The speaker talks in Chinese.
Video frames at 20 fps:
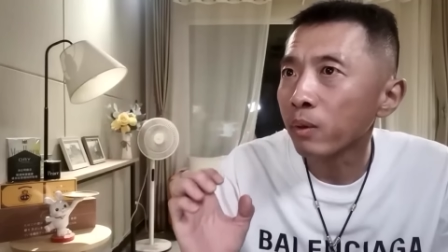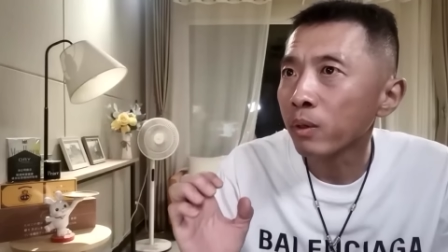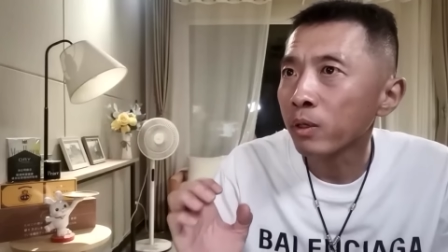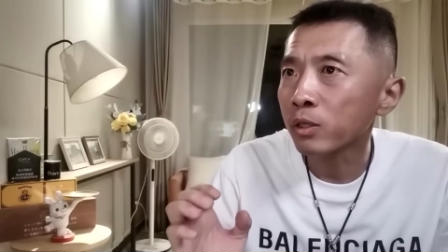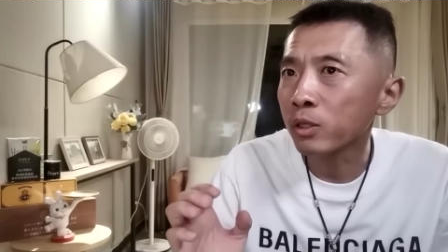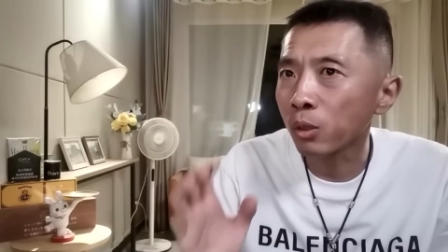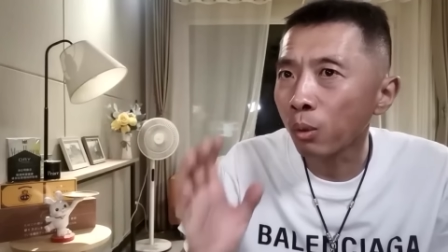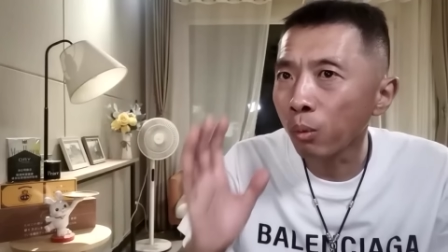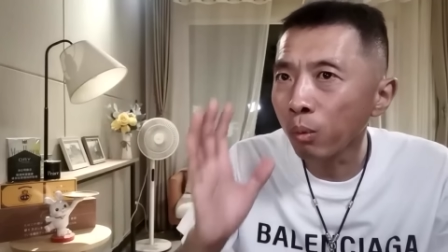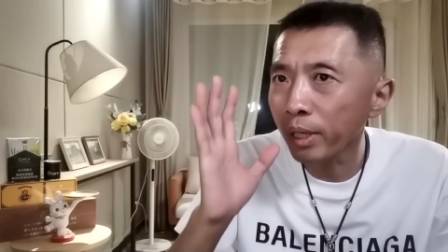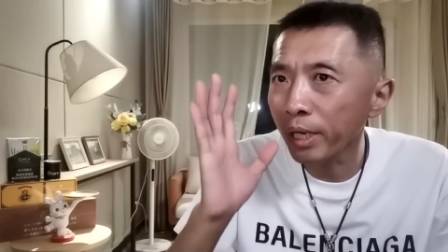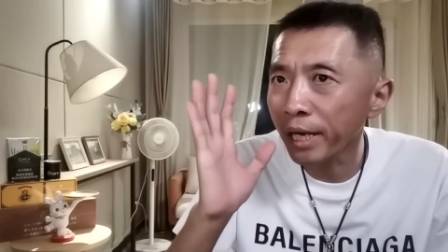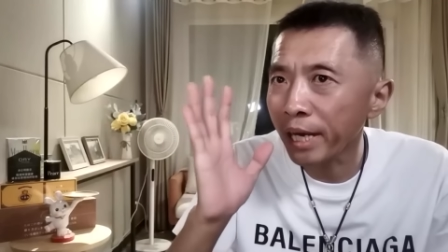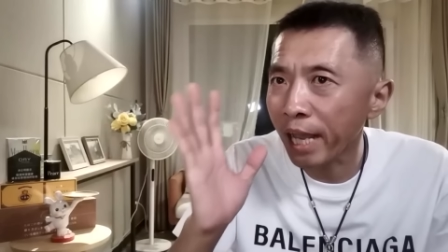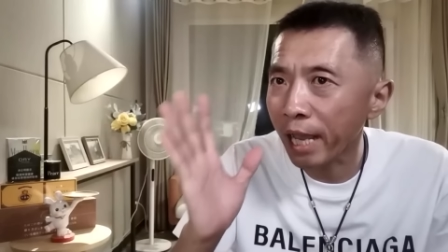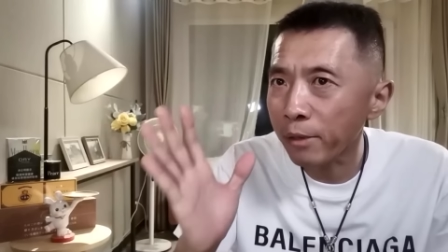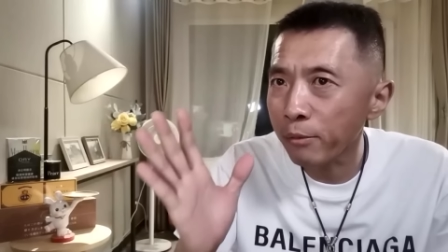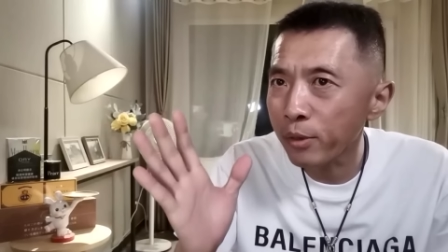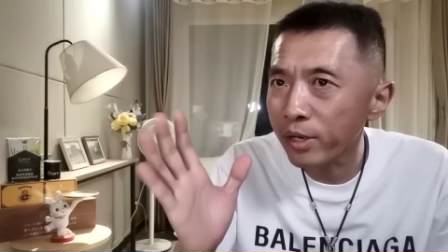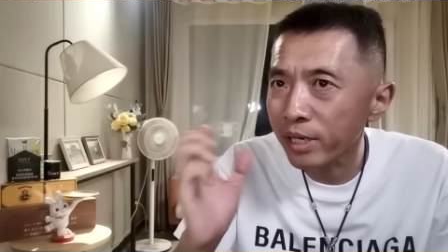从
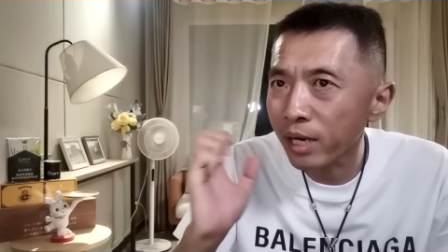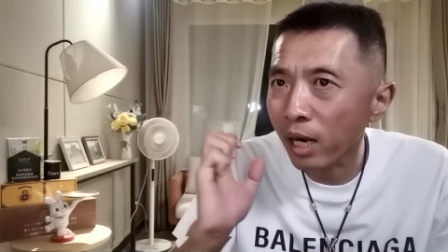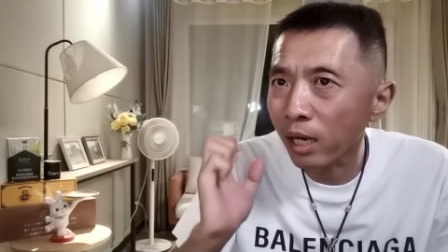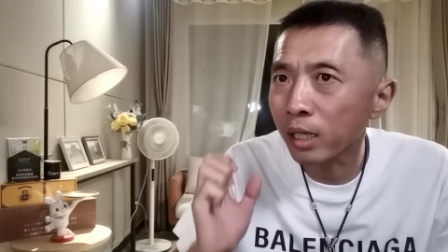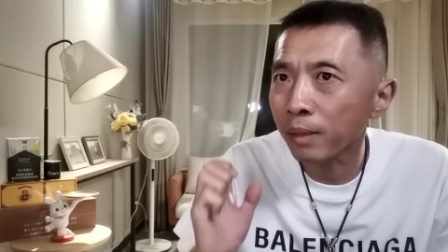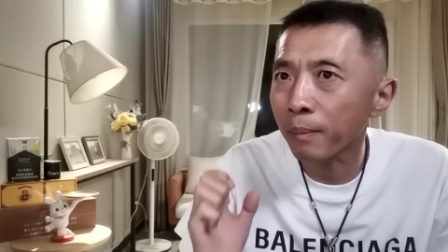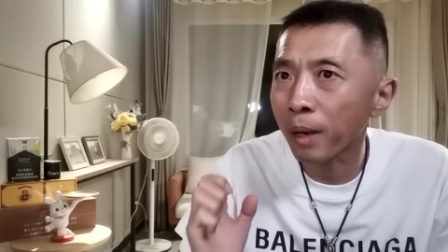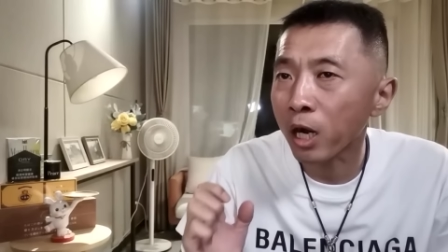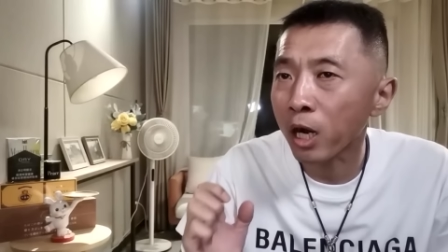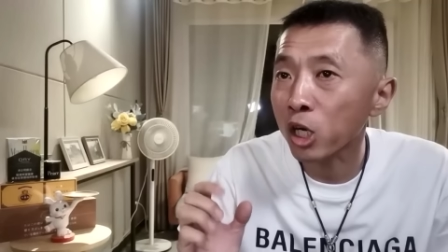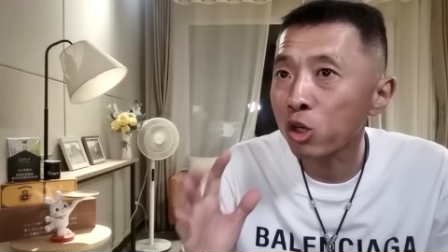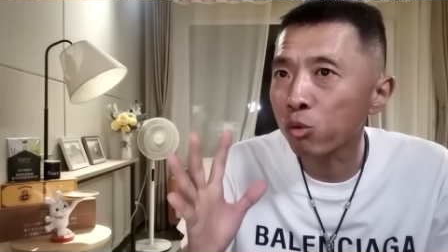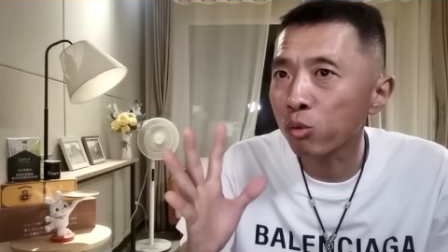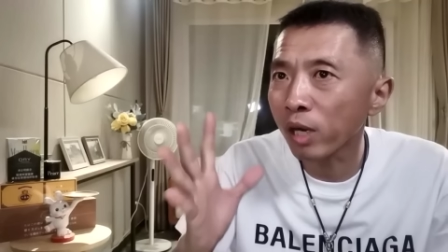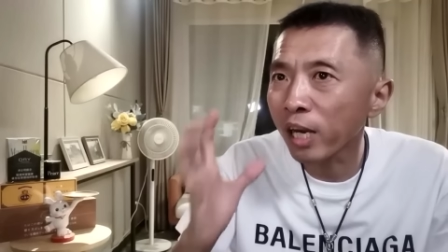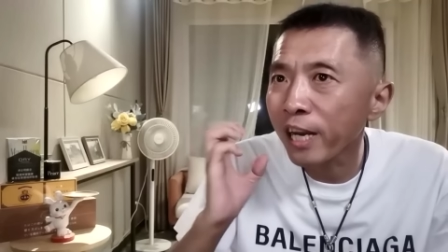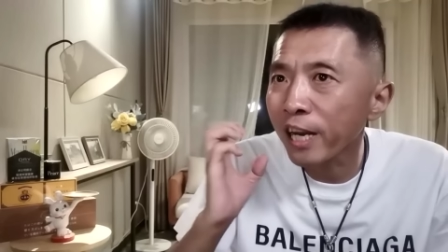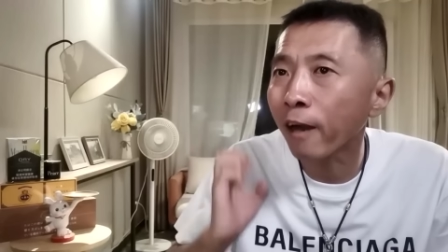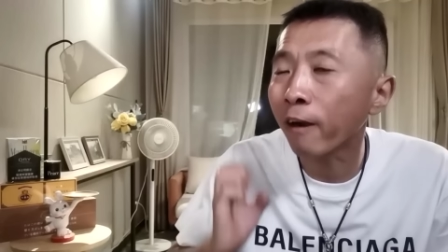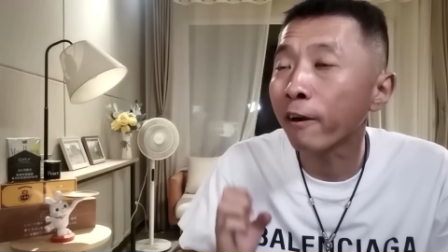联运站里面出
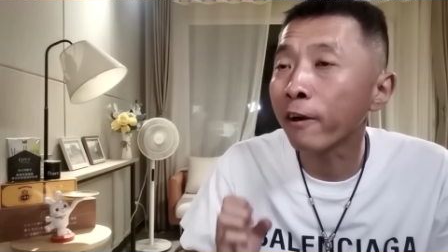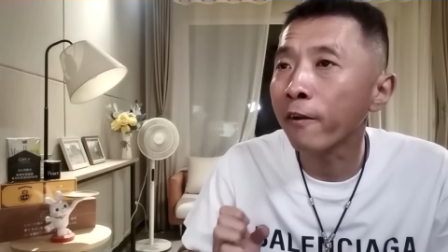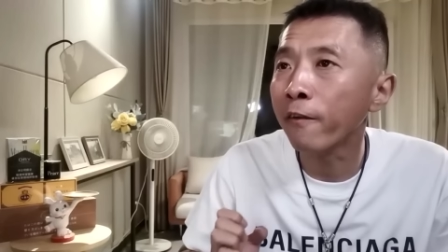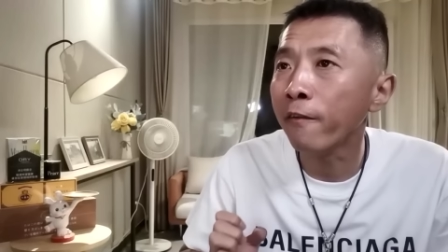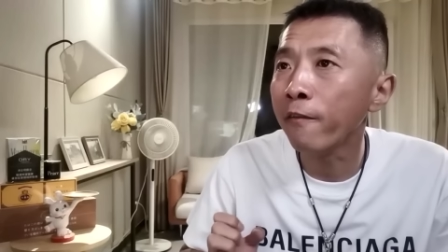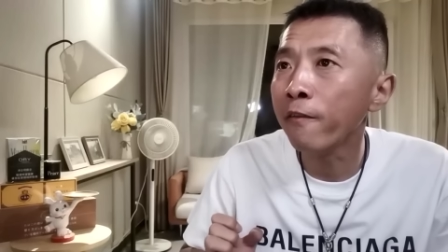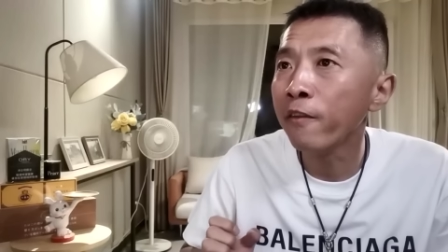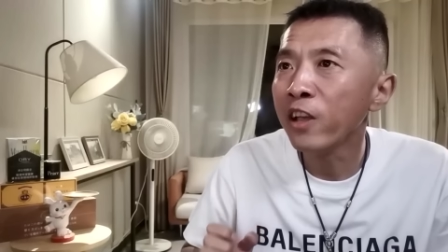来两个人，